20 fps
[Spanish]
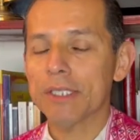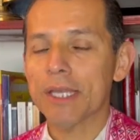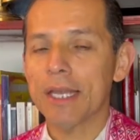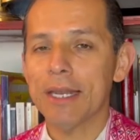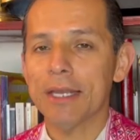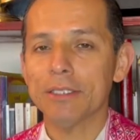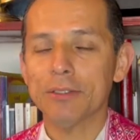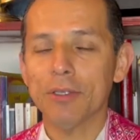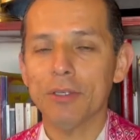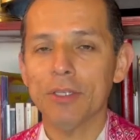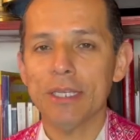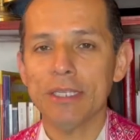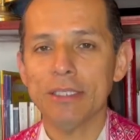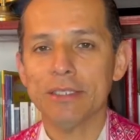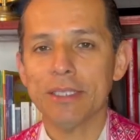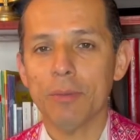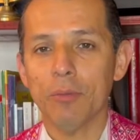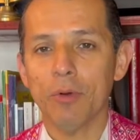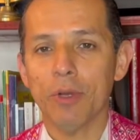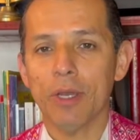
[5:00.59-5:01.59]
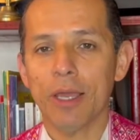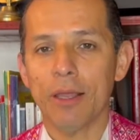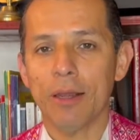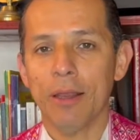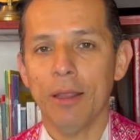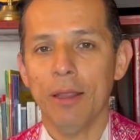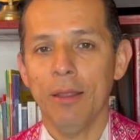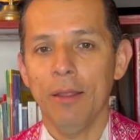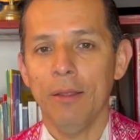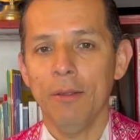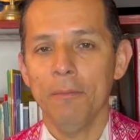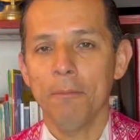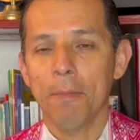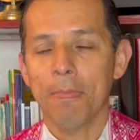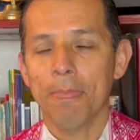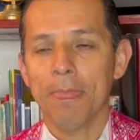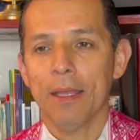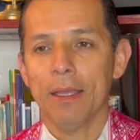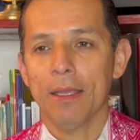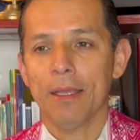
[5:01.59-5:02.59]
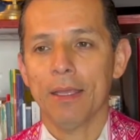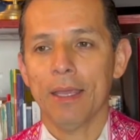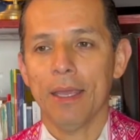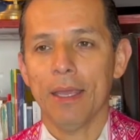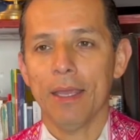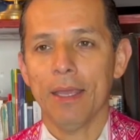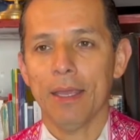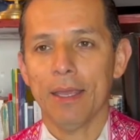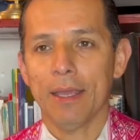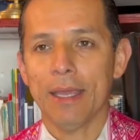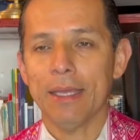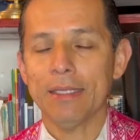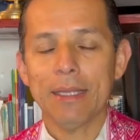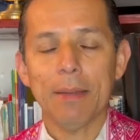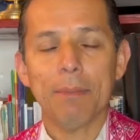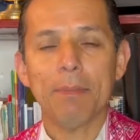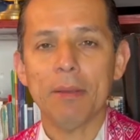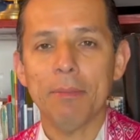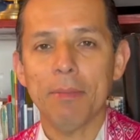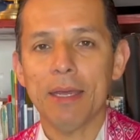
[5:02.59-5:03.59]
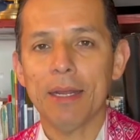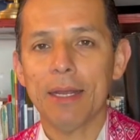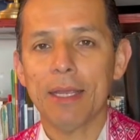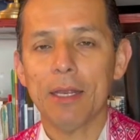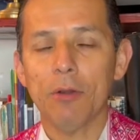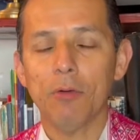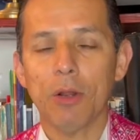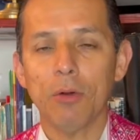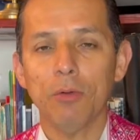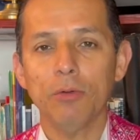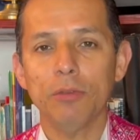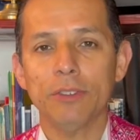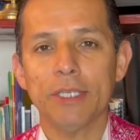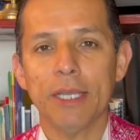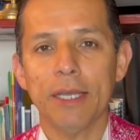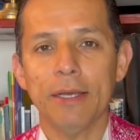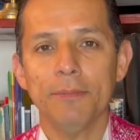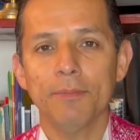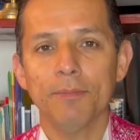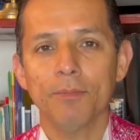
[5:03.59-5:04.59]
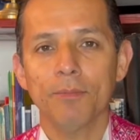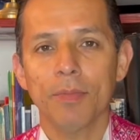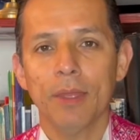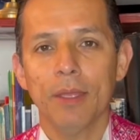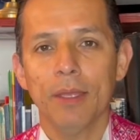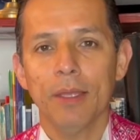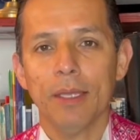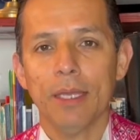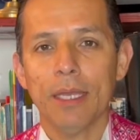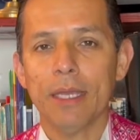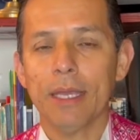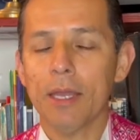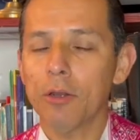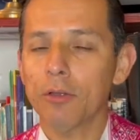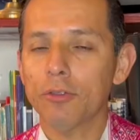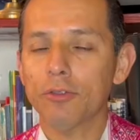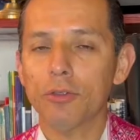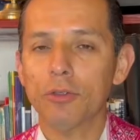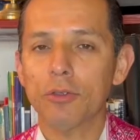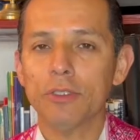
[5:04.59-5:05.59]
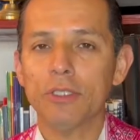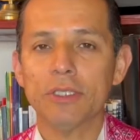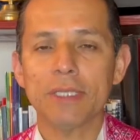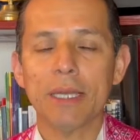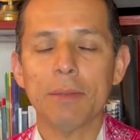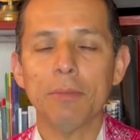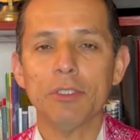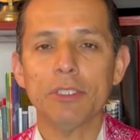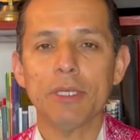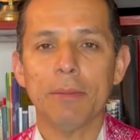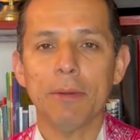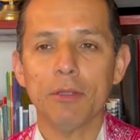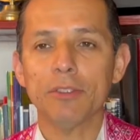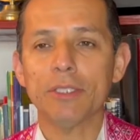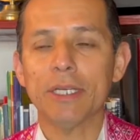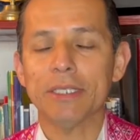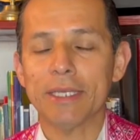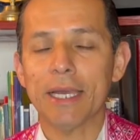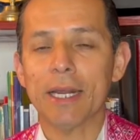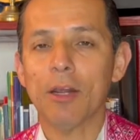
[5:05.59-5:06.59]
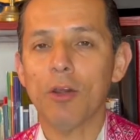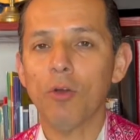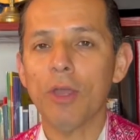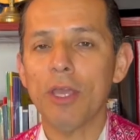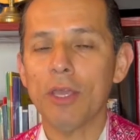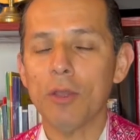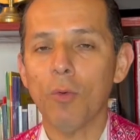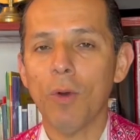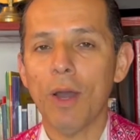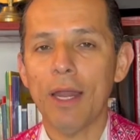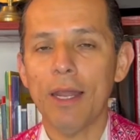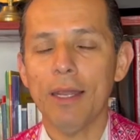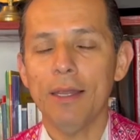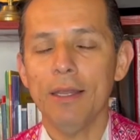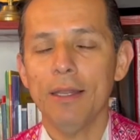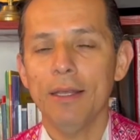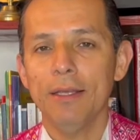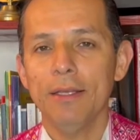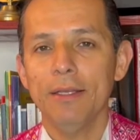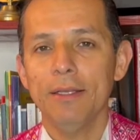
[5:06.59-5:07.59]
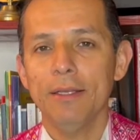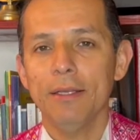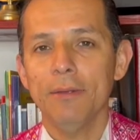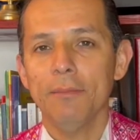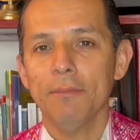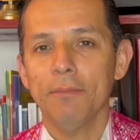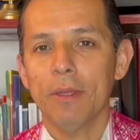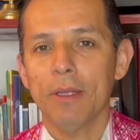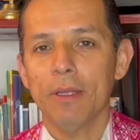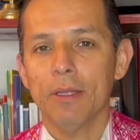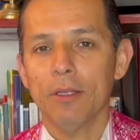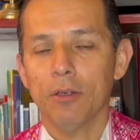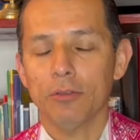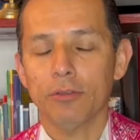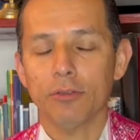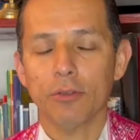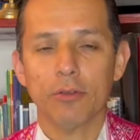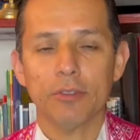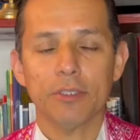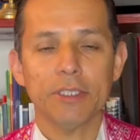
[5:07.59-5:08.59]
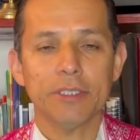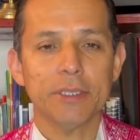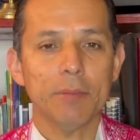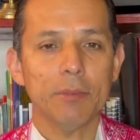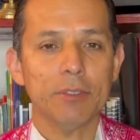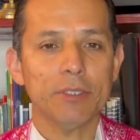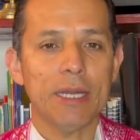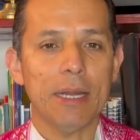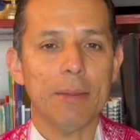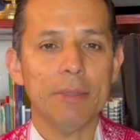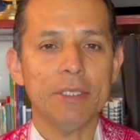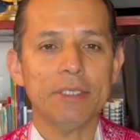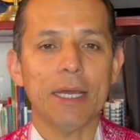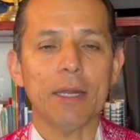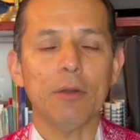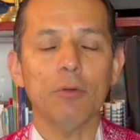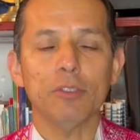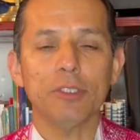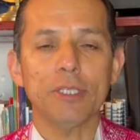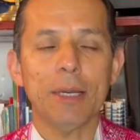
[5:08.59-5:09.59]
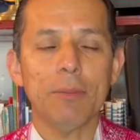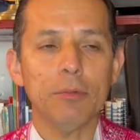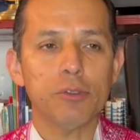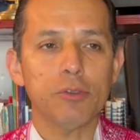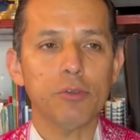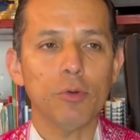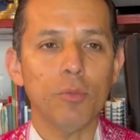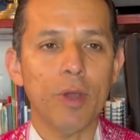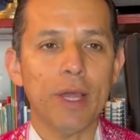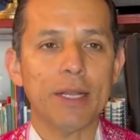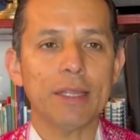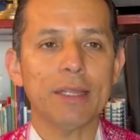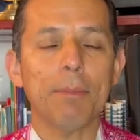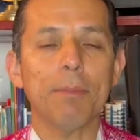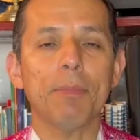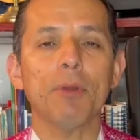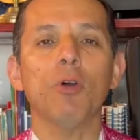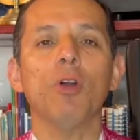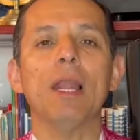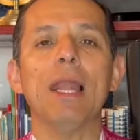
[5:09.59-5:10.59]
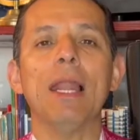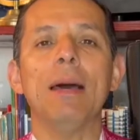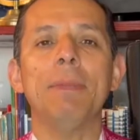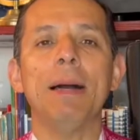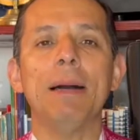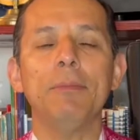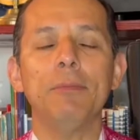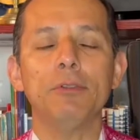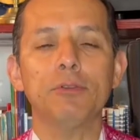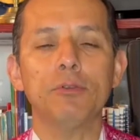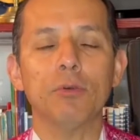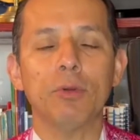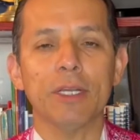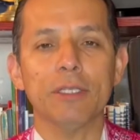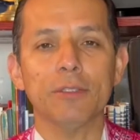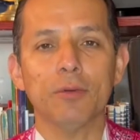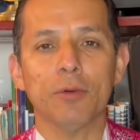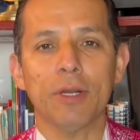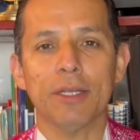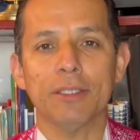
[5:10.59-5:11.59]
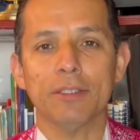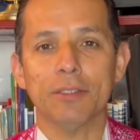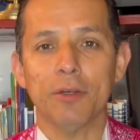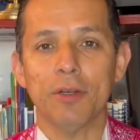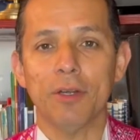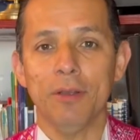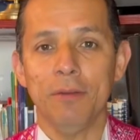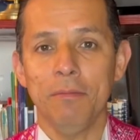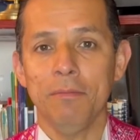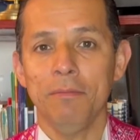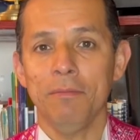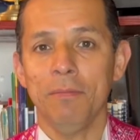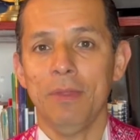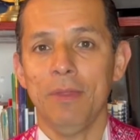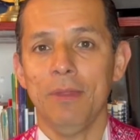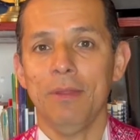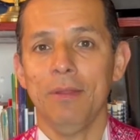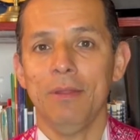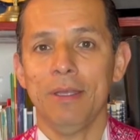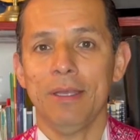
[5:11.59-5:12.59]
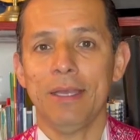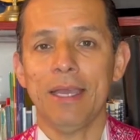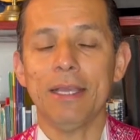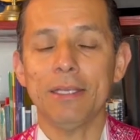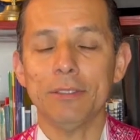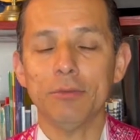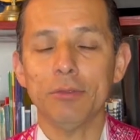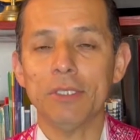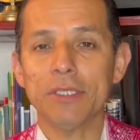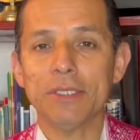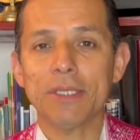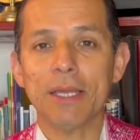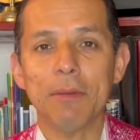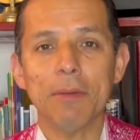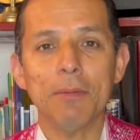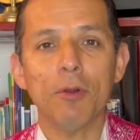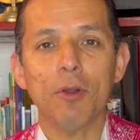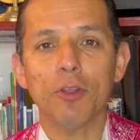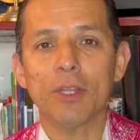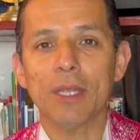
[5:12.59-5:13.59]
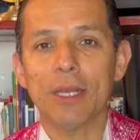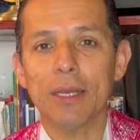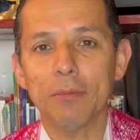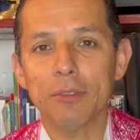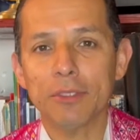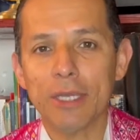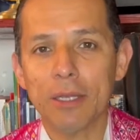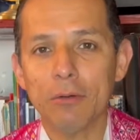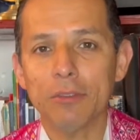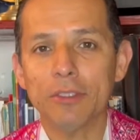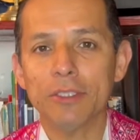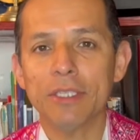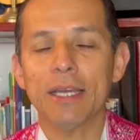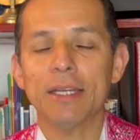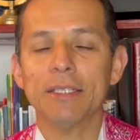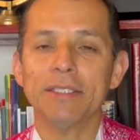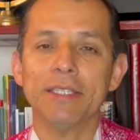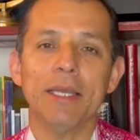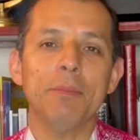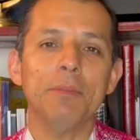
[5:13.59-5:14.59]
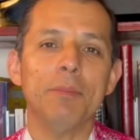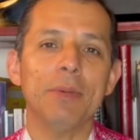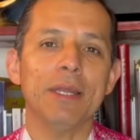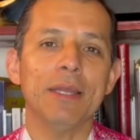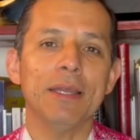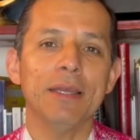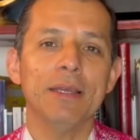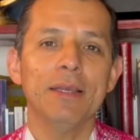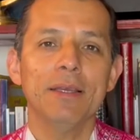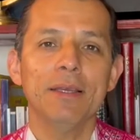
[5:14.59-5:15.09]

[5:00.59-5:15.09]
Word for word: esta lección de esta mujer, que, que es la primera que lo anuncia, y que nosotros estamos llamados a hacerlo igual, nosotros decimos en la misa, anunciamos tu muerte, proclamamos tu resurrección. Que Jesús está vivo lo tenemos que anunciar siempre.